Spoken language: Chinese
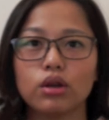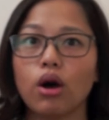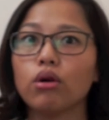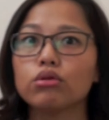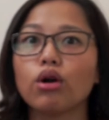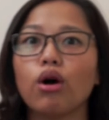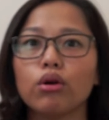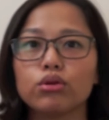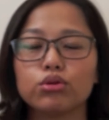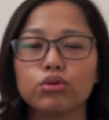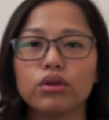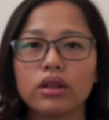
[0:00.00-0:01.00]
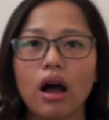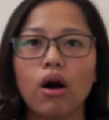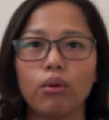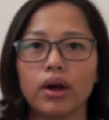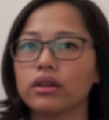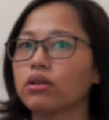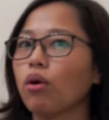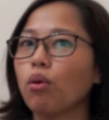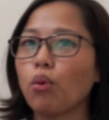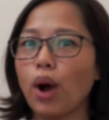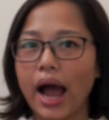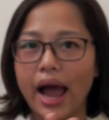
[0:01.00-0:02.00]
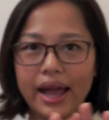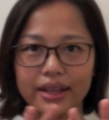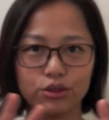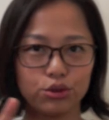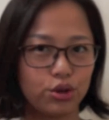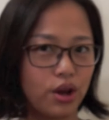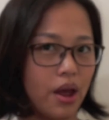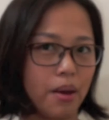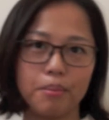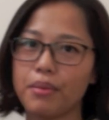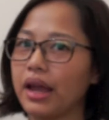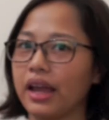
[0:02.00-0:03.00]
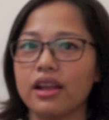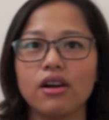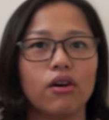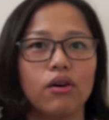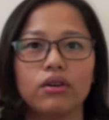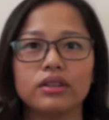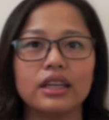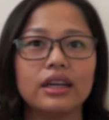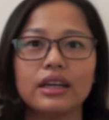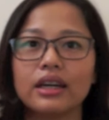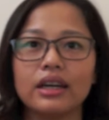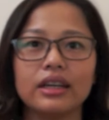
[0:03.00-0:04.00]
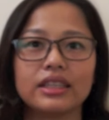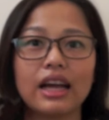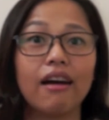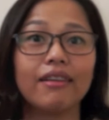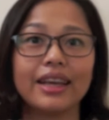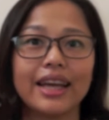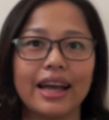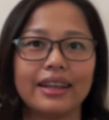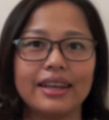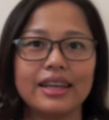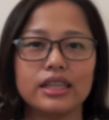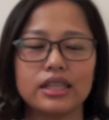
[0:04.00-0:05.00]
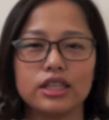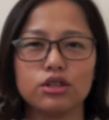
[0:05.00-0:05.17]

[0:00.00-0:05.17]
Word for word: 从头做到尾都完全没有任何想要离开的意思，